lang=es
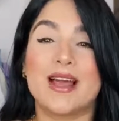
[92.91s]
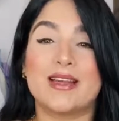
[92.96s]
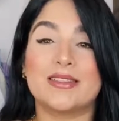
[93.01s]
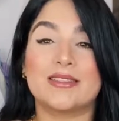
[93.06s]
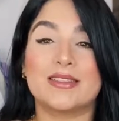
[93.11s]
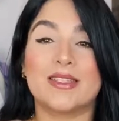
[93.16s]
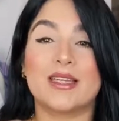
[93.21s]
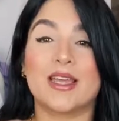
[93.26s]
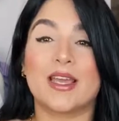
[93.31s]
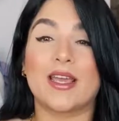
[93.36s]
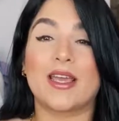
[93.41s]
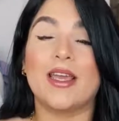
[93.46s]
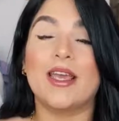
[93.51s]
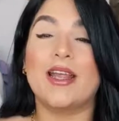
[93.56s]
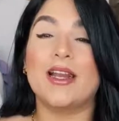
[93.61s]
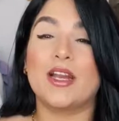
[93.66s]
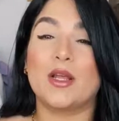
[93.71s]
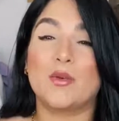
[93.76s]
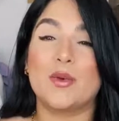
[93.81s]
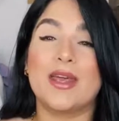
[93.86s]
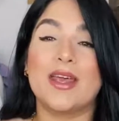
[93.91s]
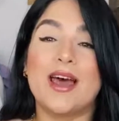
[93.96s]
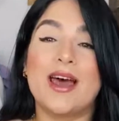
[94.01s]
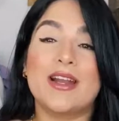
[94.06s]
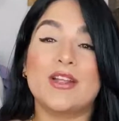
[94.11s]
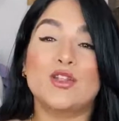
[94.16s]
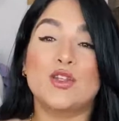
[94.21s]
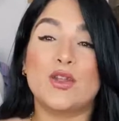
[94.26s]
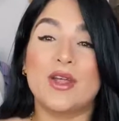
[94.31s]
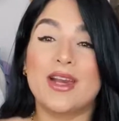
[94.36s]
Así que le voy a
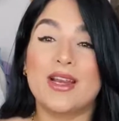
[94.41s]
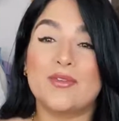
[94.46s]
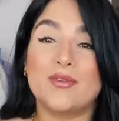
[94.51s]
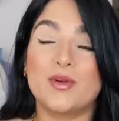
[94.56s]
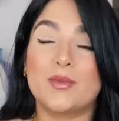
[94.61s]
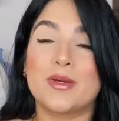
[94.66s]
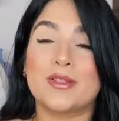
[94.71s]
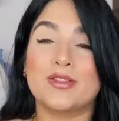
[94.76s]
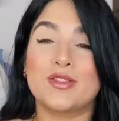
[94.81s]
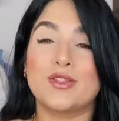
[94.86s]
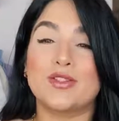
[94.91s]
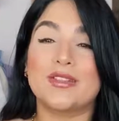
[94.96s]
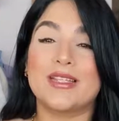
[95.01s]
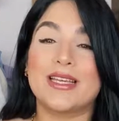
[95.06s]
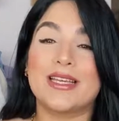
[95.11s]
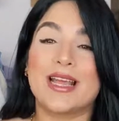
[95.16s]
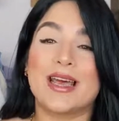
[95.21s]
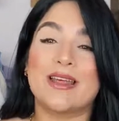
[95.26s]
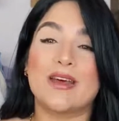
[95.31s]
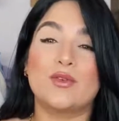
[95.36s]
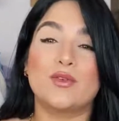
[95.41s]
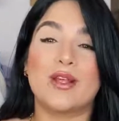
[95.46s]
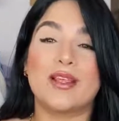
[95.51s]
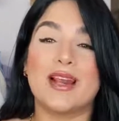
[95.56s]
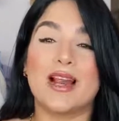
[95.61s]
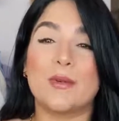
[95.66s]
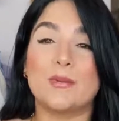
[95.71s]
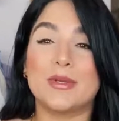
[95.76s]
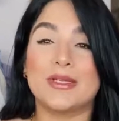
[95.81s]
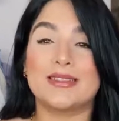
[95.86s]
dejar toda la información de cada una de
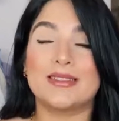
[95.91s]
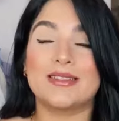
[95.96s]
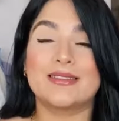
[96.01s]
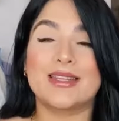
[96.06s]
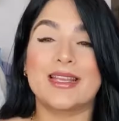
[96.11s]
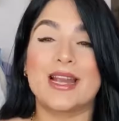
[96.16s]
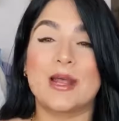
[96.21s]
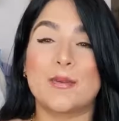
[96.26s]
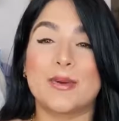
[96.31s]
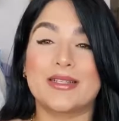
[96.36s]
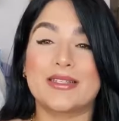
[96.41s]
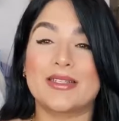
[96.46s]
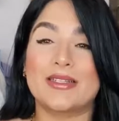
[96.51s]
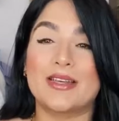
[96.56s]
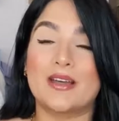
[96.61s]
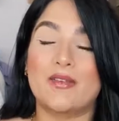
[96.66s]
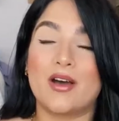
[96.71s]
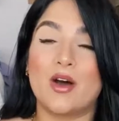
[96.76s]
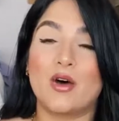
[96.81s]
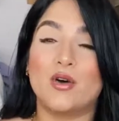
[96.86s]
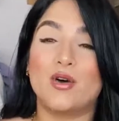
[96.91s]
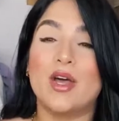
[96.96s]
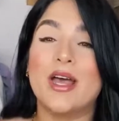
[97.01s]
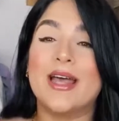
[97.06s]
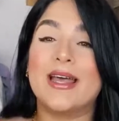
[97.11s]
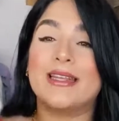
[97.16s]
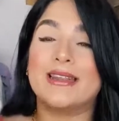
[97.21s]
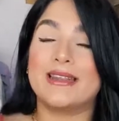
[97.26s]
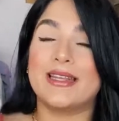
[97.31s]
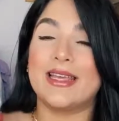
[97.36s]
las piezas en la parte de abajo
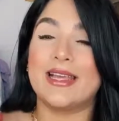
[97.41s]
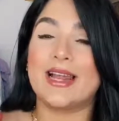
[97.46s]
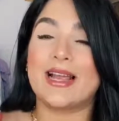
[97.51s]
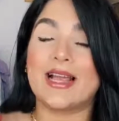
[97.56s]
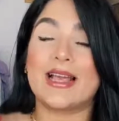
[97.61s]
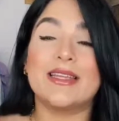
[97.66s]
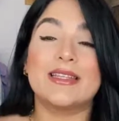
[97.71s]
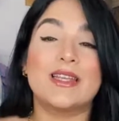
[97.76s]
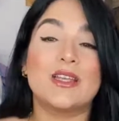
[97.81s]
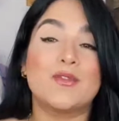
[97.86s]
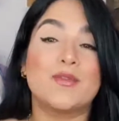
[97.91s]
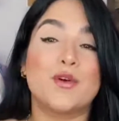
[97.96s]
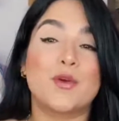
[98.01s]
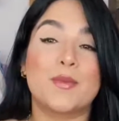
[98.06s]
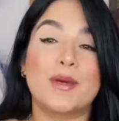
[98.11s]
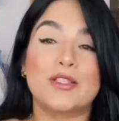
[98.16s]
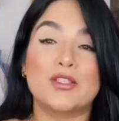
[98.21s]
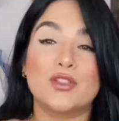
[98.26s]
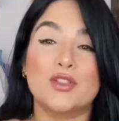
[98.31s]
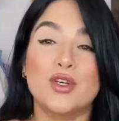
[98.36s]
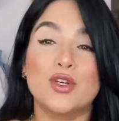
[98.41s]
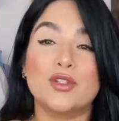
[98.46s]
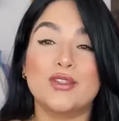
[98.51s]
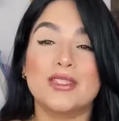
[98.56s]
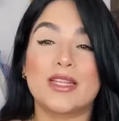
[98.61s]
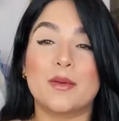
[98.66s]
de la cajita de información.